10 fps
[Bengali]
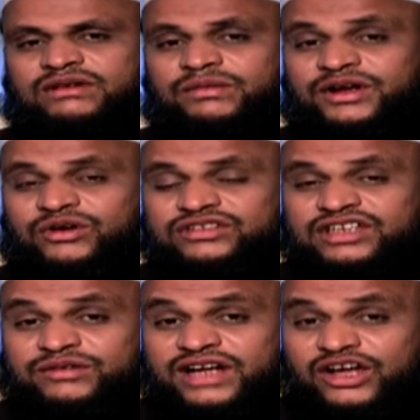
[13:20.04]
এ ব্যাপারে
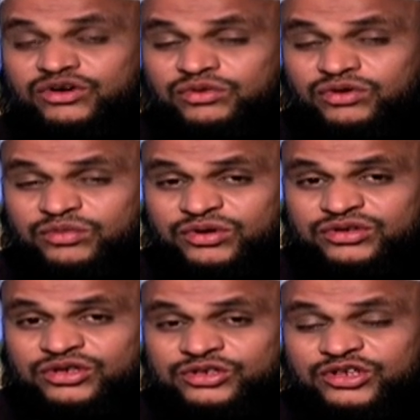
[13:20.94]
কথা আমরা আরো বলবো
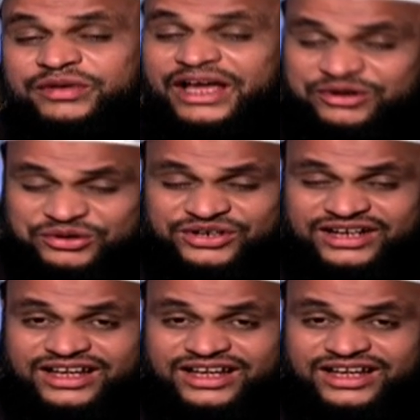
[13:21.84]
তবে এখন